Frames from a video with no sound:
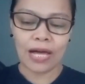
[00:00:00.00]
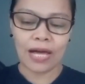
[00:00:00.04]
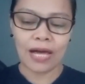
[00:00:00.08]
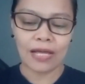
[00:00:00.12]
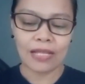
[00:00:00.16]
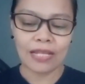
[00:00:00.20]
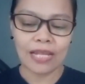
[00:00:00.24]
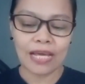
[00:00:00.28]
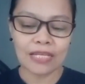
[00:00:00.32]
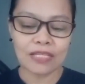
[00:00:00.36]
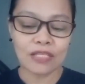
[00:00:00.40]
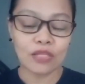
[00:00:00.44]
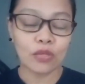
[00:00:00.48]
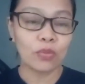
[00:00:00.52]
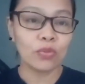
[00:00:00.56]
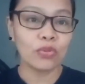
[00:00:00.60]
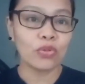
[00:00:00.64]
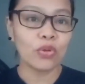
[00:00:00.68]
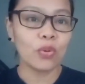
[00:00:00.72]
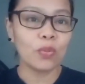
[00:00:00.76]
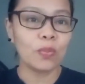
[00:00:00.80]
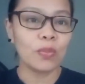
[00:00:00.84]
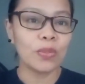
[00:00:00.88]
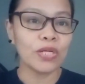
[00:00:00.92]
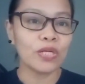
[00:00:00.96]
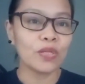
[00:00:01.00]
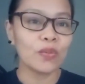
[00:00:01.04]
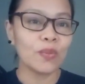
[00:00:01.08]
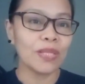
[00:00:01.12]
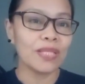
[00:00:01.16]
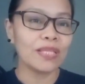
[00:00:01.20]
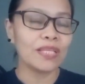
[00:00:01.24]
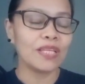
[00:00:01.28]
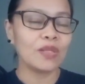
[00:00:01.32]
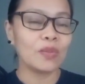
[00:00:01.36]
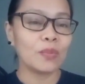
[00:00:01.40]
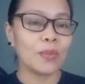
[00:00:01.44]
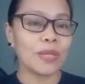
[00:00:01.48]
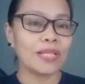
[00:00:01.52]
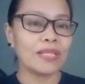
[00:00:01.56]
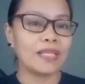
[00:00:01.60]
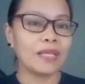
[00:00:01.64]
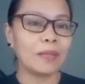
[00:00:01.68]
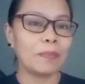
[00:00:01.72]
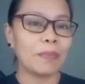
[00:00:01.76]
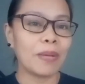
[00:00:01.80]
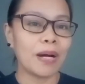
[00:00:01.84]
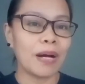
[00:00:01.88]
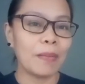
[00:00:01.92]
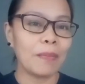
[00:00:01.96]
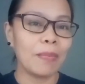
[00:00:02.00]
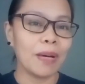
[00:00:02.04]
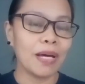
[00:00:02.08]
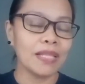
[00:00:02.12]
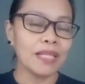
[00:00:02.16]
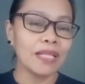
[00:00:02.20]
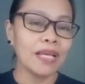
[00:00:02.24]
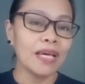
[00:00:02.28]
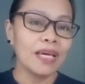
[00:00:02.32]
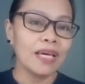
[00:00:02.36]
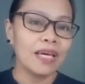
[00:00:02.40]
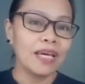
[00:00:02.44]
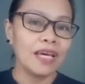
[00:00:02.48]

uh, last October 2020 pa but